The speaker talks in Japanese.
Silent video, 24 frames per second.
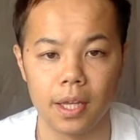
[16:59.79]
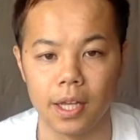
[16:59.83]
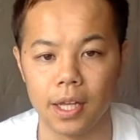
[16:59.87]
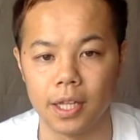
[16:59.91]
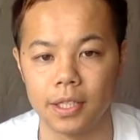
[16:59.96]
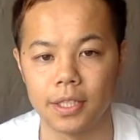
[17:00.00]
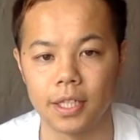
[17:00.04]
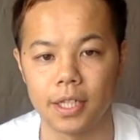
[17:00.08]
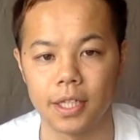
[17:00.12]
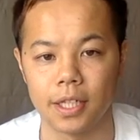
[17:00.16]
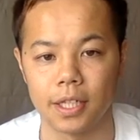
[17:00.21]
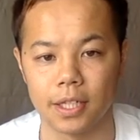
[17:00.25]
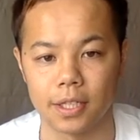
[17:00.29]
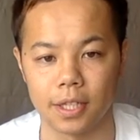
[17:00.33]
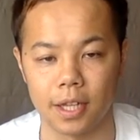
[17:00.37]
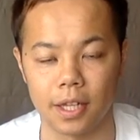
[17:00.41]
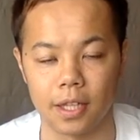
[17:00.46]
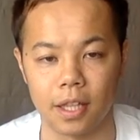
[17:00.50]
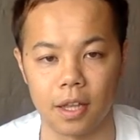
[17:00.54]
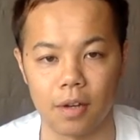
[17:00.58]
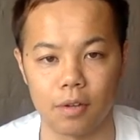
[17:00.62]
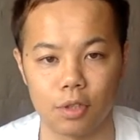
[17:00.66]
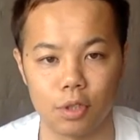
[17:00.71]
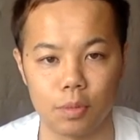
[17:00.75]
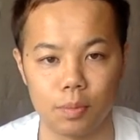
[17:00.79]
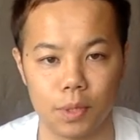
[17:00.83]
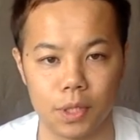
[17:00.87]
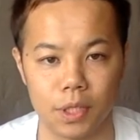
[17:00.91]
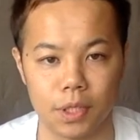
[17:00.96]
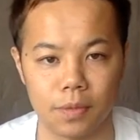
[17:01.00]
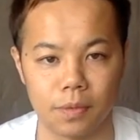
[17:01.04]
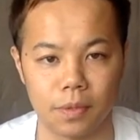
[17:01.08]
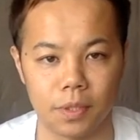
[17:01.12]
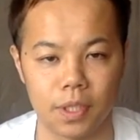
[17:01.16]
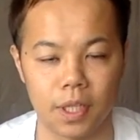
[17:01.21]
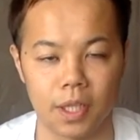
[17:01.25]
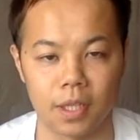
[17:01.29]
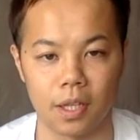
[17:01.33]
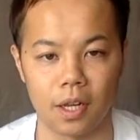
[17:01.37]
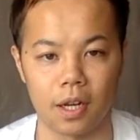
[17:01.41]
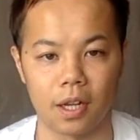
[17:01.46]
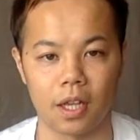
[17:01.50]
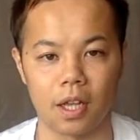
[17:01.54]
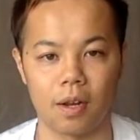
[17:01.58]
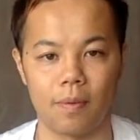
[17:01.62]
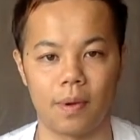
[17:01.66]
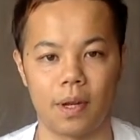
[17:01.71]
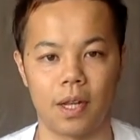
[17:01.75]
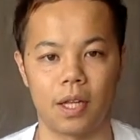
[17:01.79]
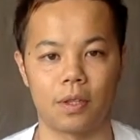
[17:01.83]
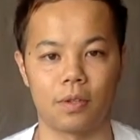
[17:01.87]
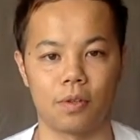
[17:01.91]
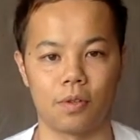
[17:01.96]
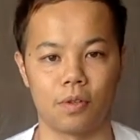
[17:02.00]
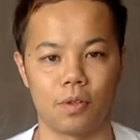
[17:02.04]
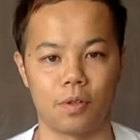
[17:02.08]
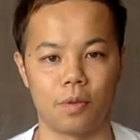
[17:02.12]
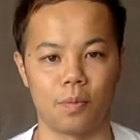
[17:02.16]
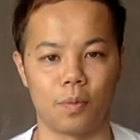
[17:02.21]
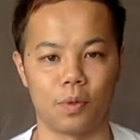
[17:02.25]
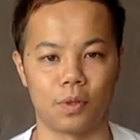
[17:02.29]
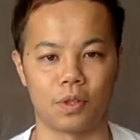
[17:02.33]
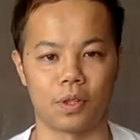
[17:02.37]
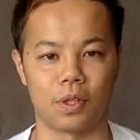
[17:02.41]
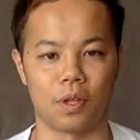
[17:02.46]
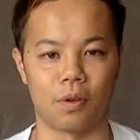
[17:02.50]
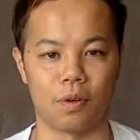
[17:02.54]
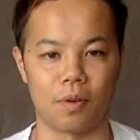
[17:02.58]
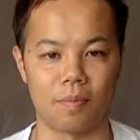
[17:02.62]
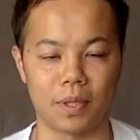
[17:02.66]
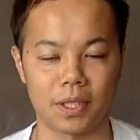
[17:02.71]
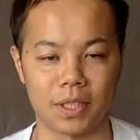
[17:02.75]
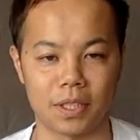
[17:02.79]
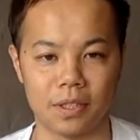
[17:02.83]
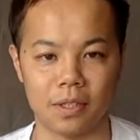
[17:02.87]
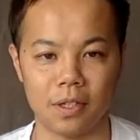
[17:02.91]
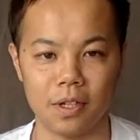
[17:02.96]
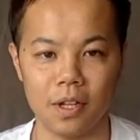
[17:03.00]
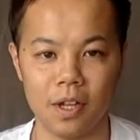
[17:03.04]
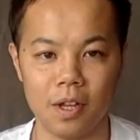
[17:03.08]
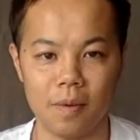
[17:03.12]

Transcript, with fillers: えー、ぜひですね、楽しみにしていただければなというふうに思っております。